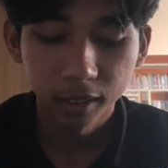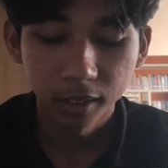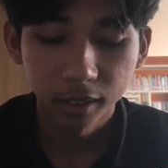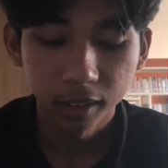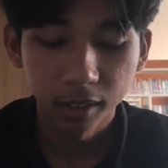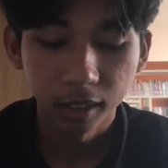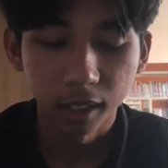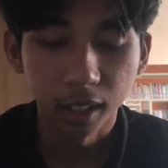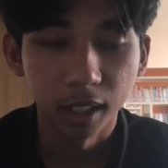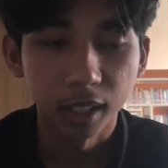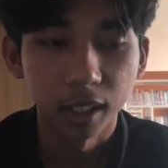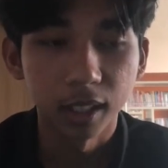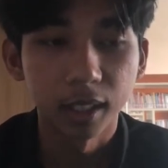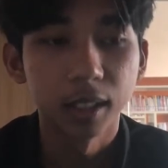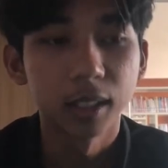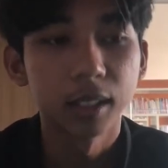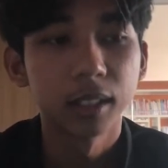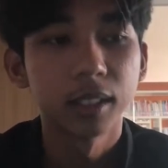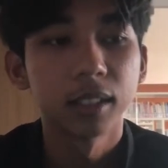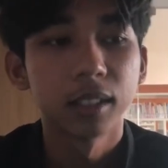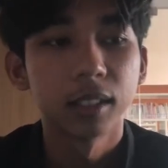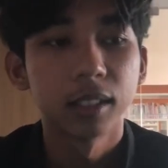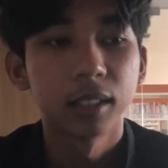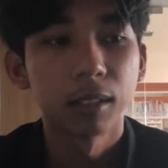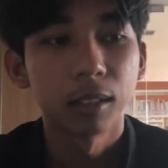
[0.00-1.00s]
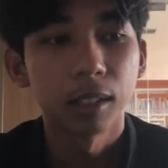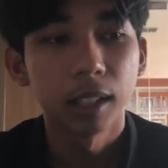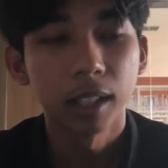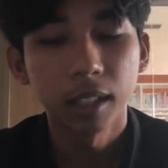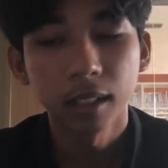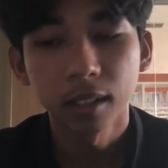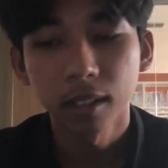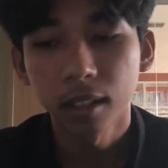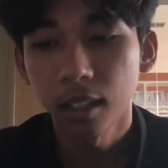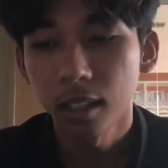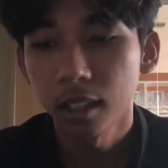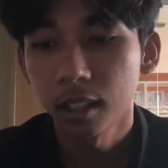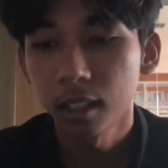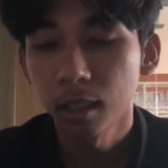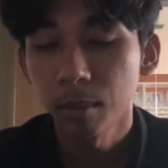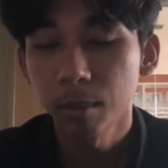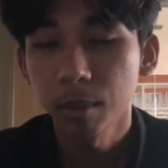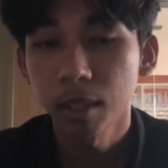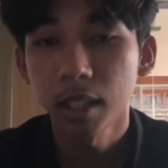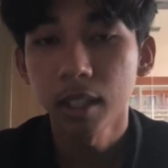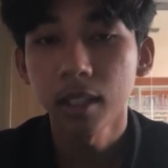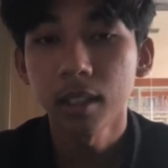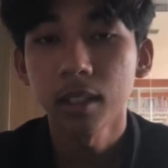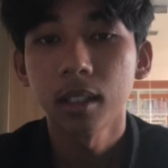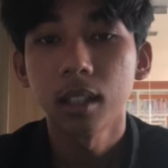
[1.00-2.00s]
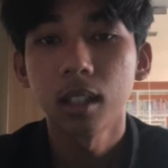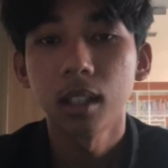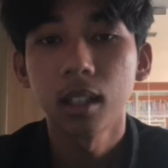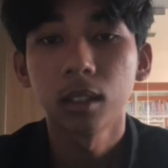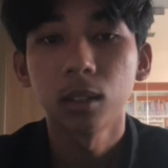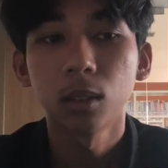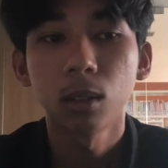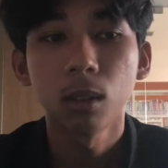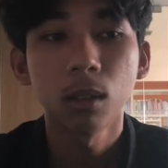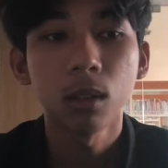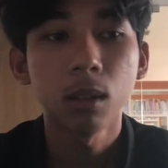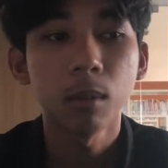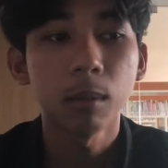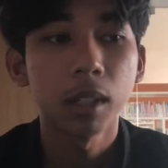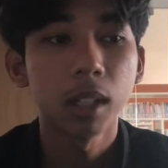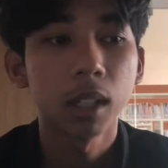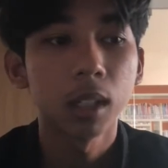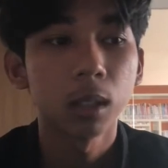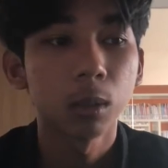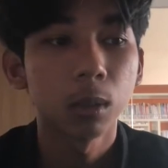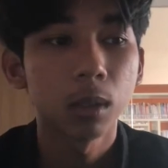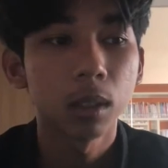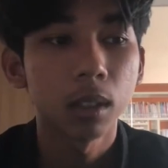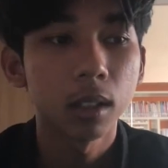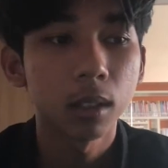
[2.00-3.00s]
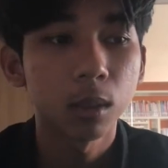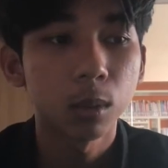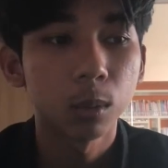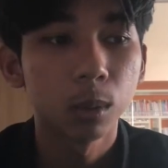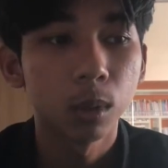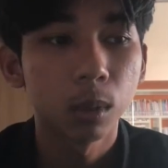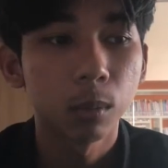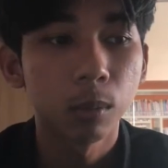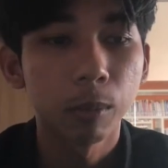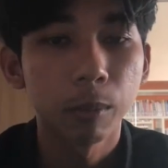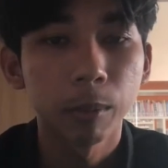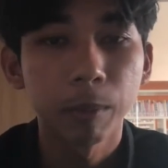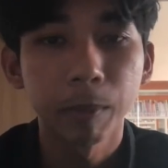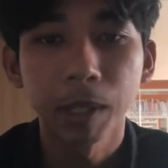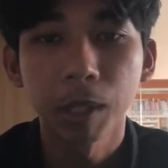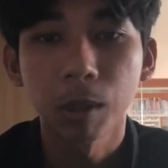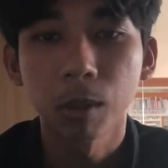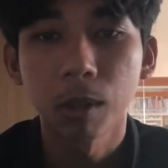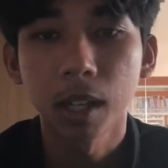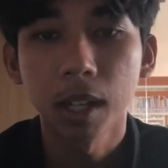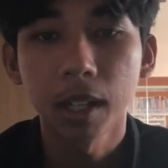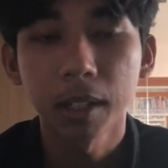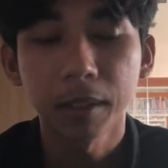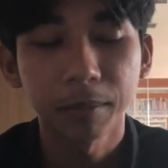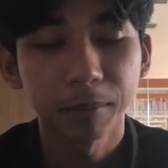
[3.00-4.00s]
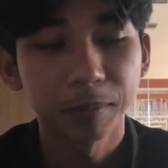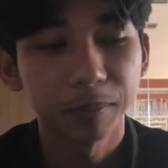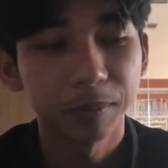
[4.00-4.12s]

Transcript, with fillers: Nah, oke okay, setelah kita absen, eh, tolong kepada ketua kelas untuk memimpin doa.